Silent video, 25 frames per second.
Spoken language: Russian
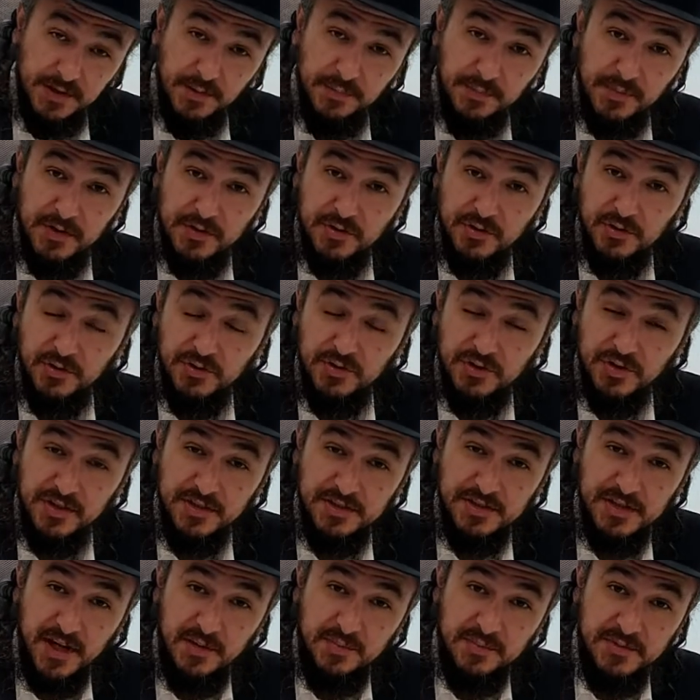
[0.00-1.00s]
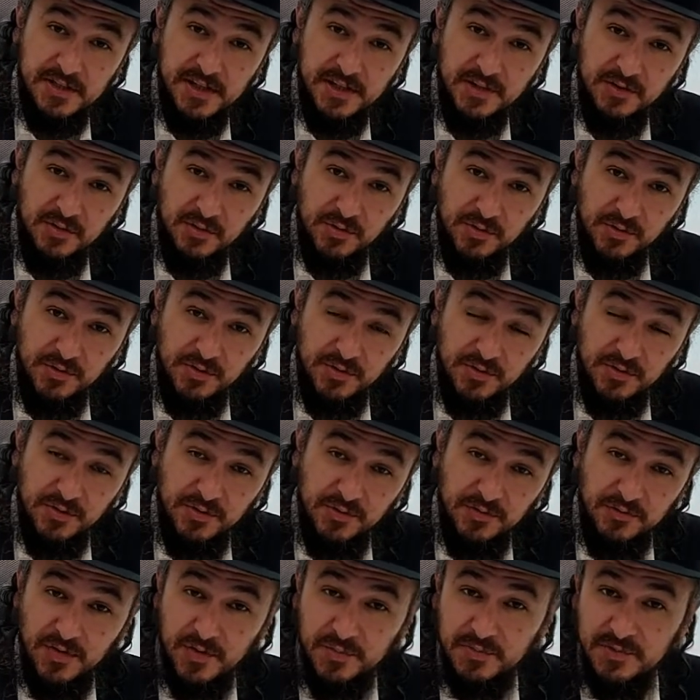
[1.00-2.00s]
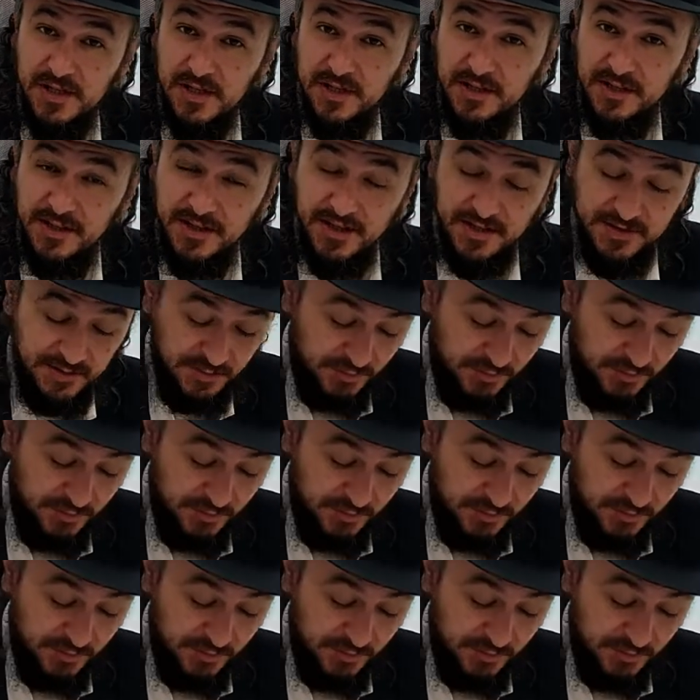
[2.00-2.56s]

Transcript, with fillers: прошел через аптеку, в аптеке есть